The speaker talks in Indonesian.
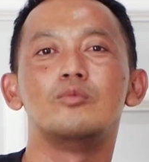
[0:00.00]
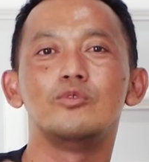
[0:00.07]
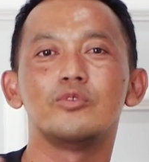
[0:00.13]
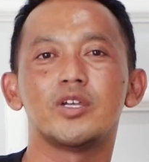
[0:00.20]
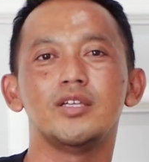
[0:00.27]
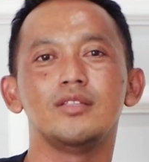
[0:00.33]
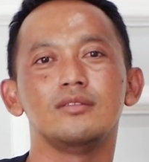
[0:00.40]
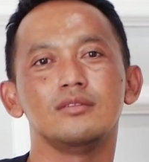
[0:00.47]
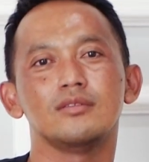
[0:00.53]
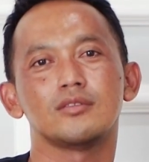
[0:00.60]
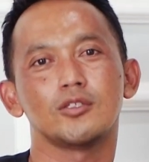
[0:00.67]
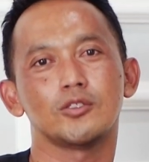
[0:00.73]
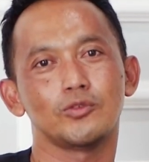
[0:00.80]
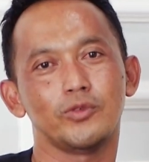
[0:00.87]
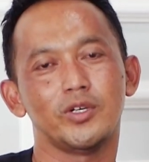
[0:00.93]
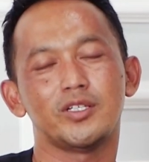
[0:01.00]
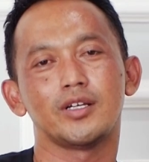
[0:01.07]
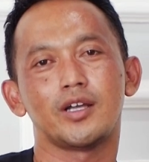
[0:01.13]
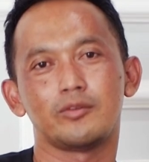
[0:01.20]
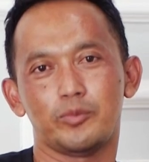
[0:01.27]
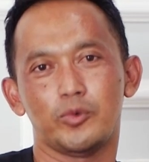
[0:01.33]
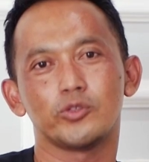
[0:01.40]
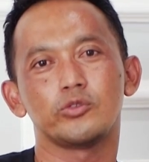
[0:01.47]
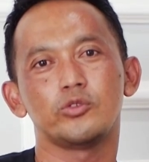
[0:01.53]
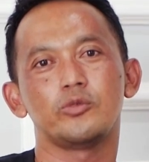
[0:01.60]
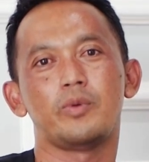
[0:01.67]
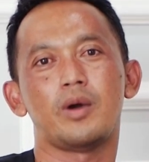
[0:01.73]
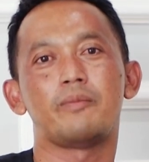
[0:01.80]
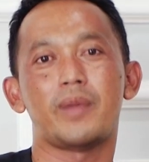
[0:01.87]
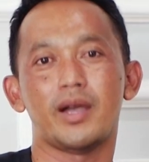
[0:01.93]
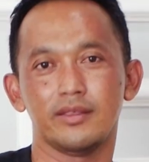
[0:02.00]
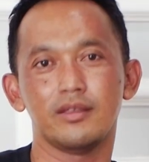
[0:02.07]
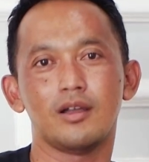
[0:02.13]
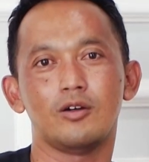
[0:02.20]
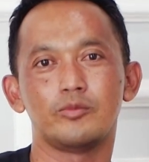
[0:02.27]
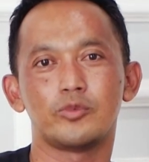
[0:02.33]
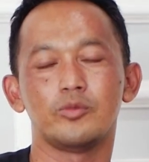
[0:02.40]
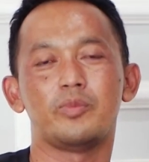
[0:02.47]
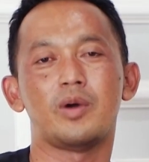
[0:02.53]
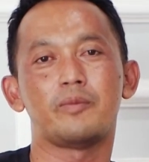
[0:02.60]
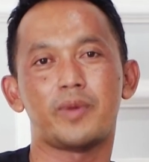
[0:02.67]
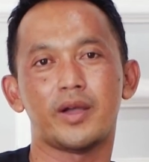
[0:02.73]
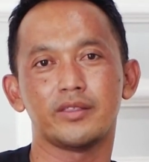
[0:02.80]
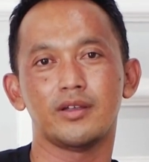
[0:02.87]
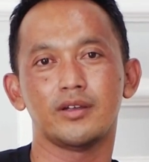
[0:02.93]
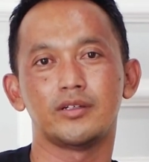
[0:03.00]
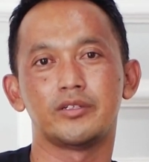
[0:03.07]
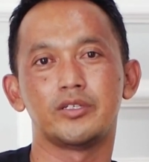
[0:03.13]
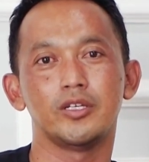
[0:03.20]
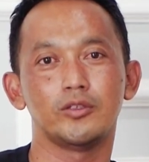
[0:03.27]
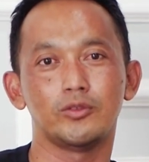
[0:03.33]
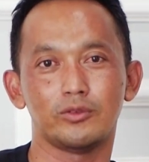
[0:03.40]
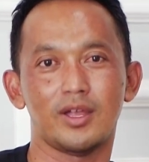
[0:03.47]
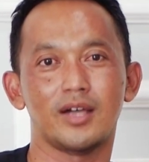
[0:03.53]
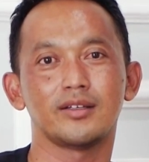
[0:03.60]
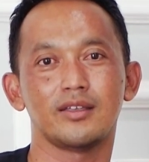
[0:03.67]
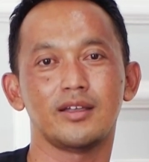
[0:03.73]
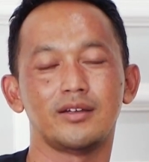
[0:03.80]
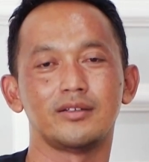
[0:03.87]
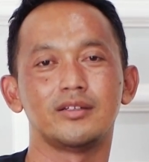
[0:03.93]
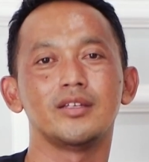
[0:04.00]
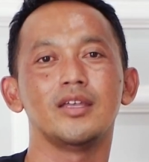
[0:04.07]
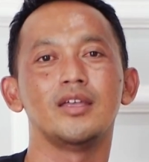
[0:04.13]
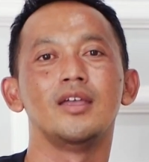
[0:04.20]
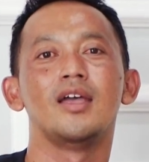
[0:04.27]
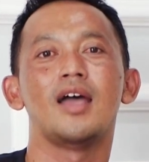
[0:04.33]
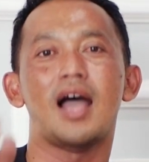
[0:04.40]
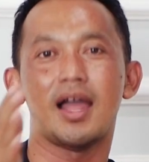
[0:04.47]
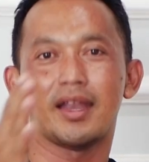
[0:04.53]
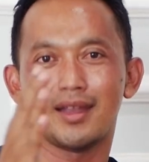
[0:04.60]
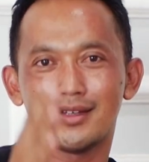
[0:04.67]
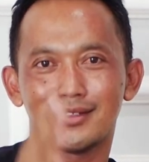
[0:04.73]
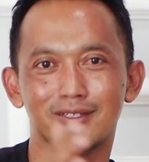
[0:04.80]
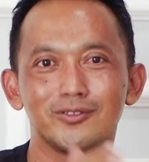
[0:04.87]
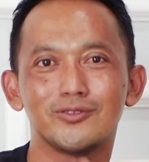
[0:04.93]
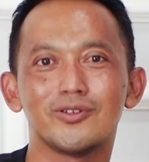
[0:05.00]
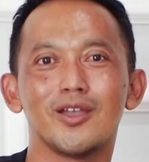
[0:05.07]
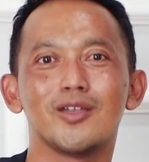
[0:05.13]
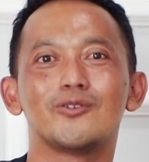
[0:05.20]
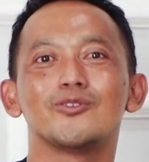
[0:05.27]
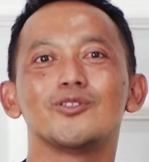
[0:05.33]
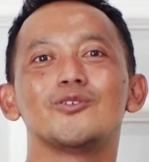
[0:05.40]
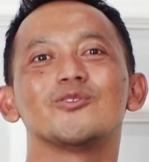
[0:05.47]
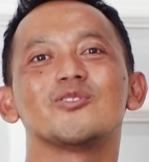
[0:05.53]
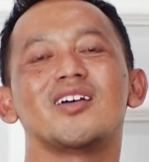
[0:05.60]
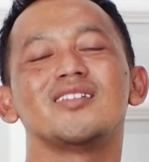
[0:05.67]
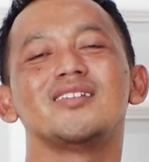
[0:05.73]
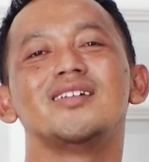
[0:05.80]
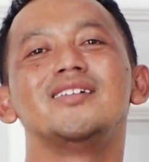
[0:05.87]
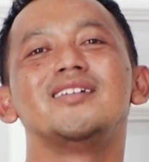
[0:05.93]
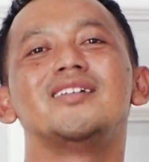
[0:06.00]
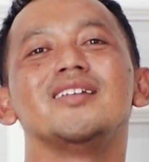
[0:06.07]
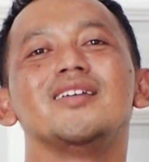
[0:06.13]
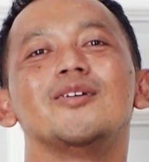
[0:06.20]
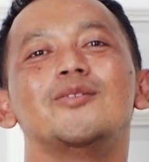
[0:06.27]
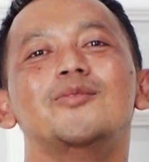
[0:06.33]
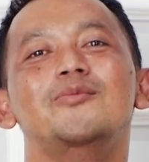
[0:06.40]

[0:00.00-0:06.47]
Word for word: Mungkin sesuai dengan postur bapaknya Om Bro. Bapaknya gede, tulangnya gede, anaknya juga ikut-ikutan gede